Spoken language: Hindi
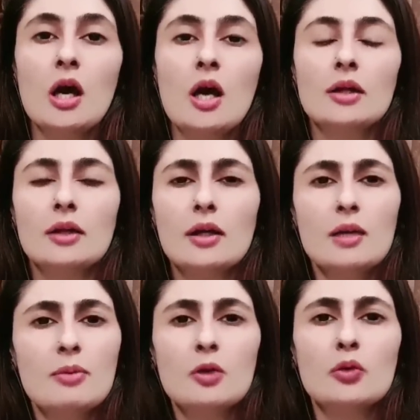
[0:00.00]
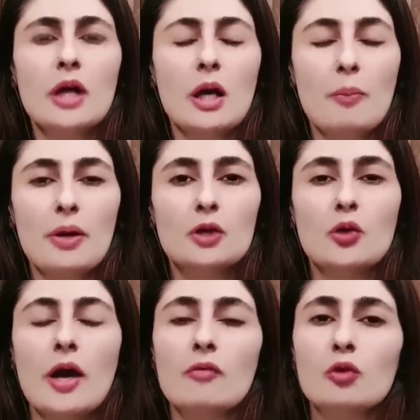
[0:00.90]
तकरीबन उनके कपड़े
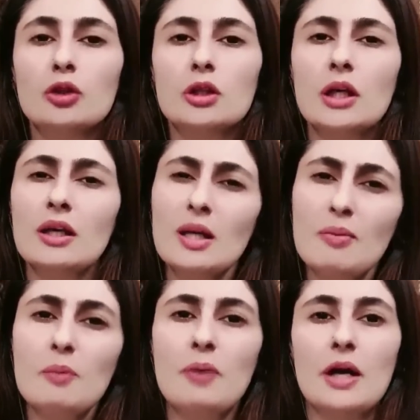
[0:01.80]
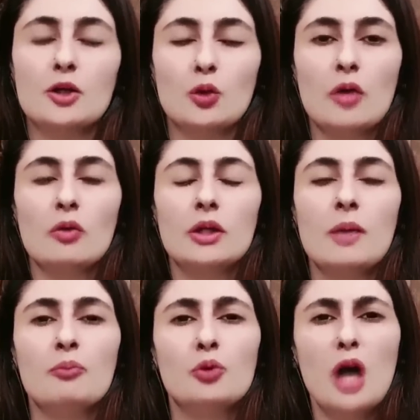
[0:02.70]
जो हैं वो तकरीबन फट चुके हुए
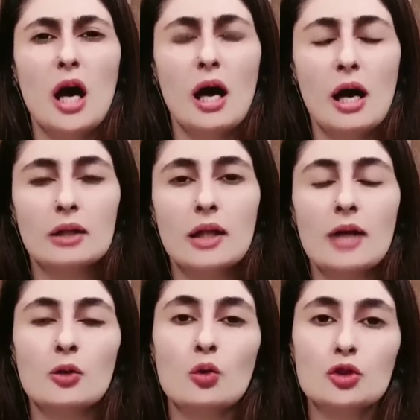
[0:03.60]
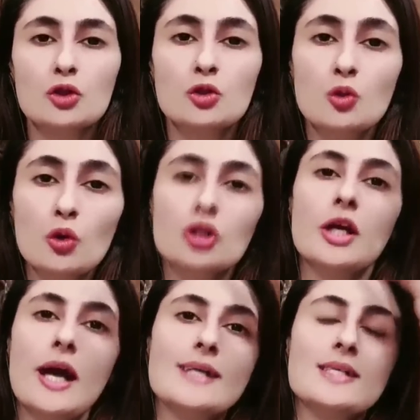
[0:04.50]
थे बुरा हाल था नोच नोच
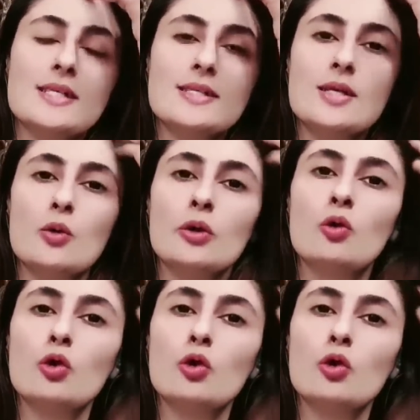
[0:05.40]
के ऐसे जैसे कोई